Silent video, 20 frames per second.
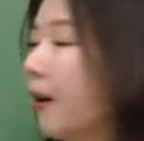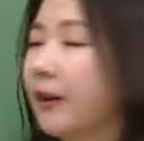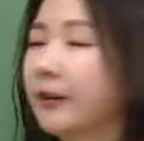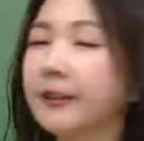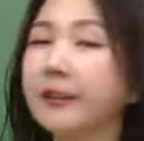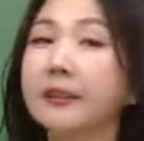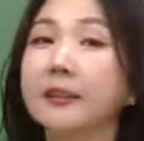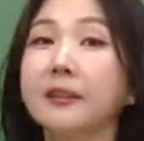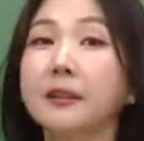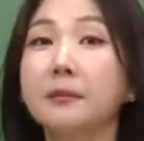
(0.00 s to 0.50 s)

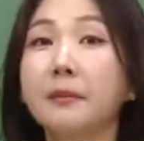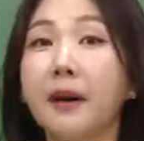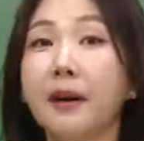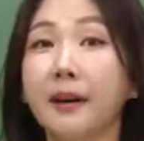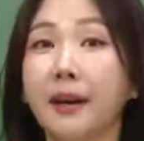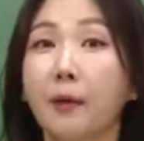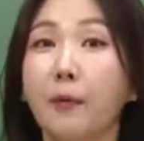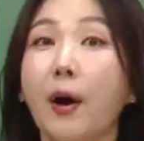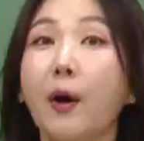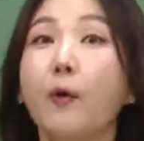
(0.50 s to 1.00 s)
그
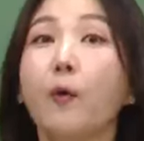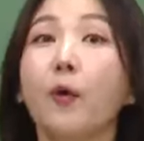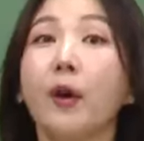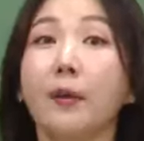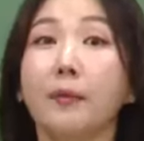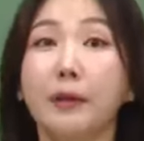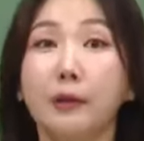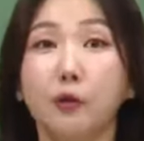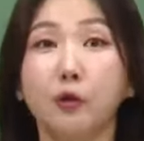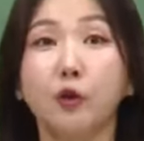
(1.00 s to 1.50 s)
음악의
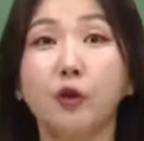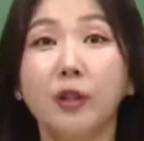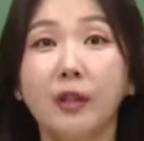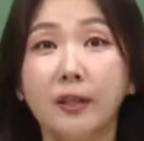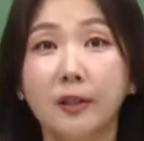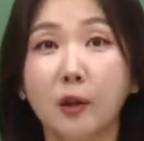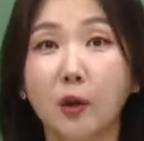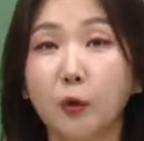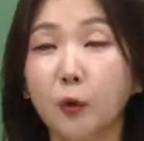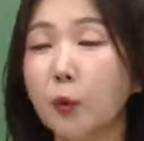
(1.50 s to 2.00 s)
황홀함에
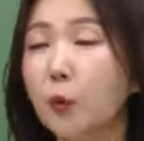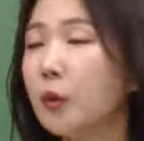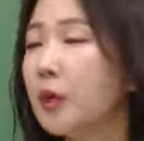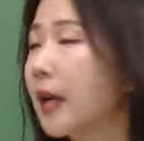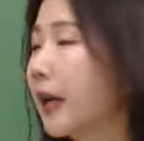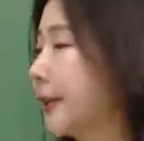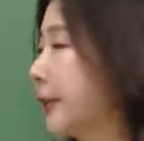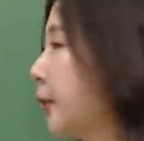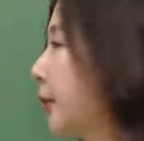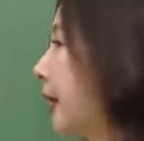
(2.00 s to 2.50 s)
취해서
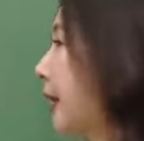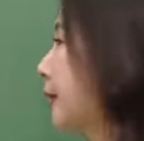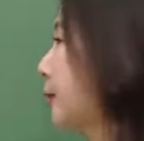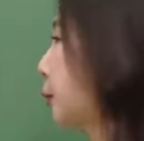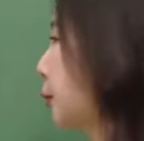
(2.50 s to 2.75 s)
놀라서 다들